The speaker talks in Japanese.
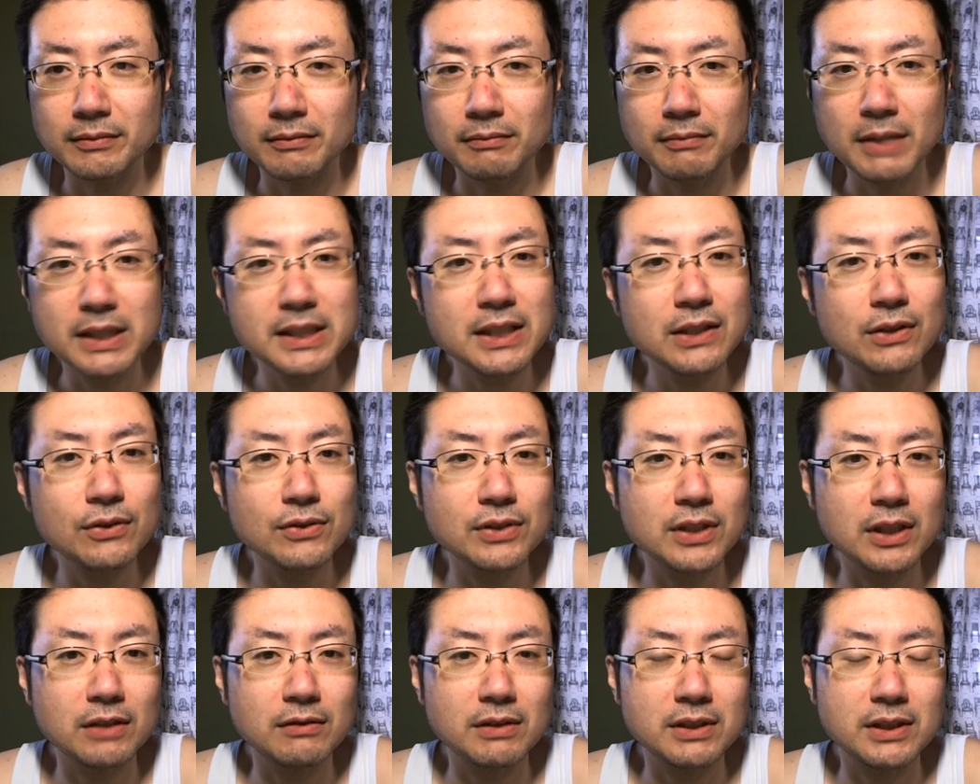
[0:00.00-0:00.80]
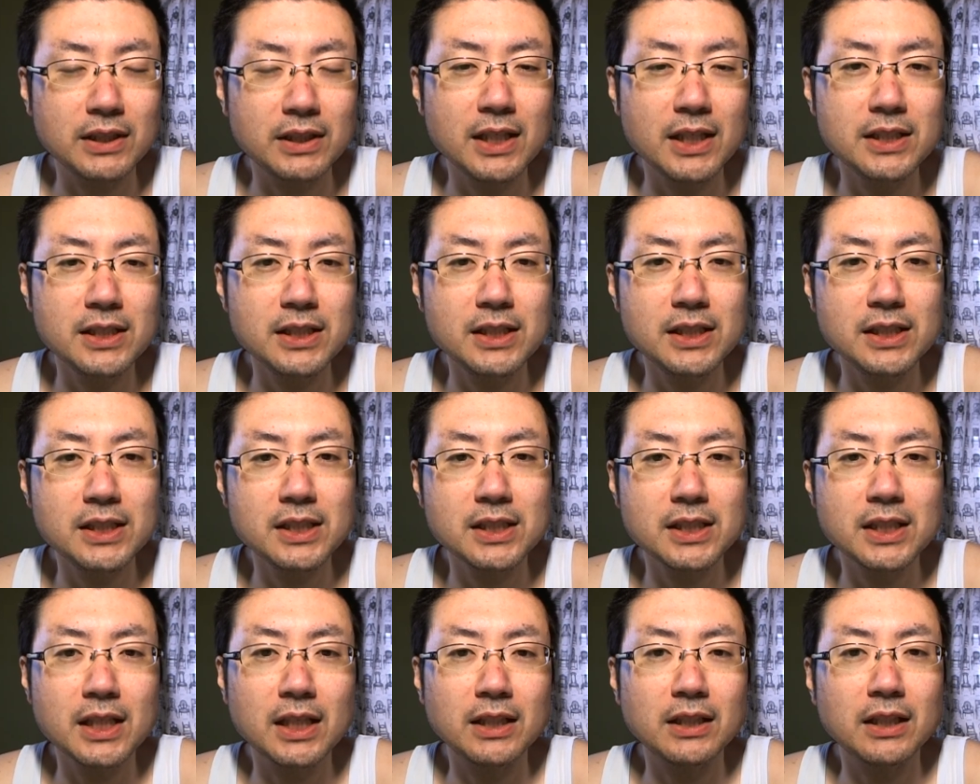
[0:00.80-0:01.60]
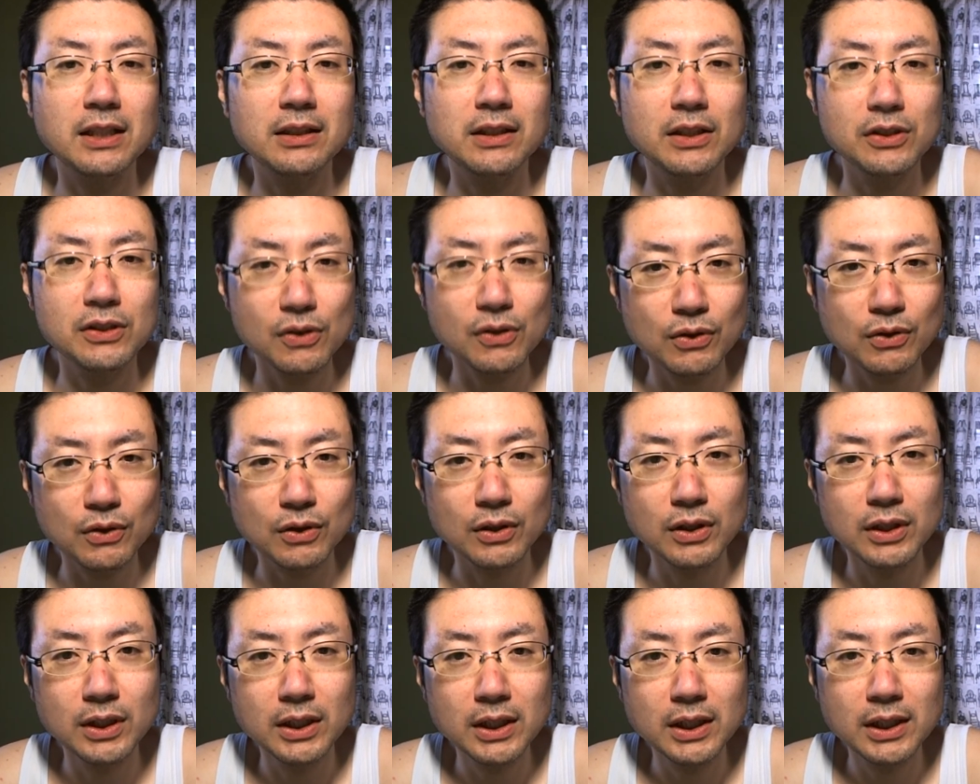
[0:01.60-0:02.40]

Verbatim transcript: 雅子さんは精神疾患なんでしょと。